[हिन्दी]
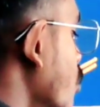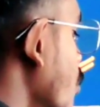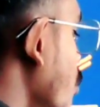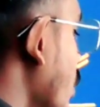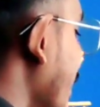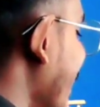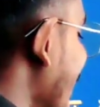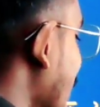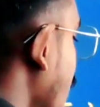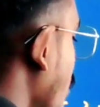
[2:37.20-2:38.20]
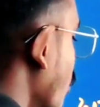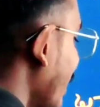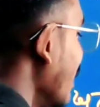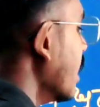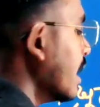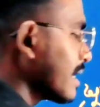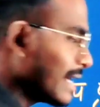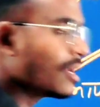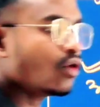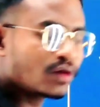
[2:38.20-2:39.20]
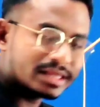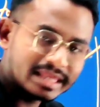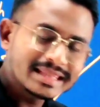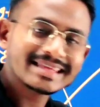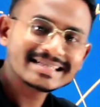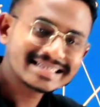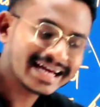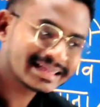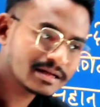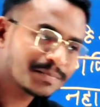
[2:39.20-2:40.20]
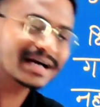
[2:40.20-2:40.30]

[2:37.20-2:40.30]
खुद पूरा नहीं कर पाओगे कर लोगे तीन दिन चार दिन